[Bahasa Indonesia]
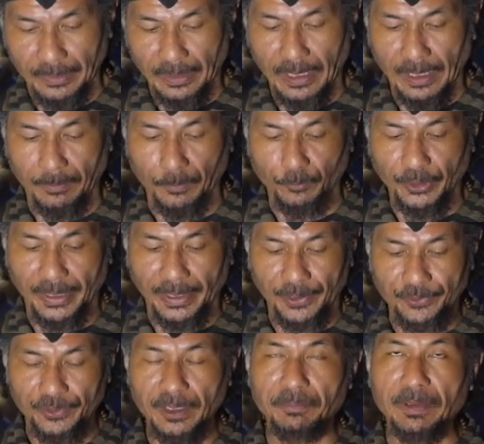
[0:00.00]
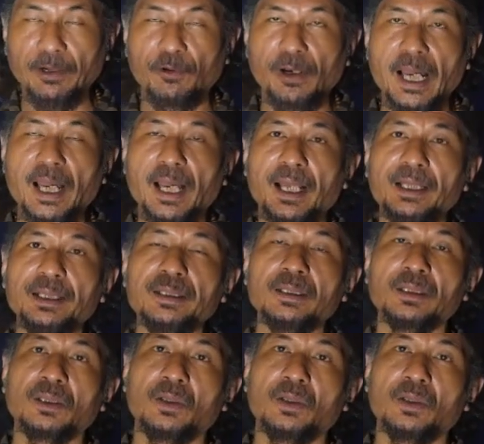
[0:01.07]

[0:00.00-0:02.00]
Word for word: yang memiliki keistimewaan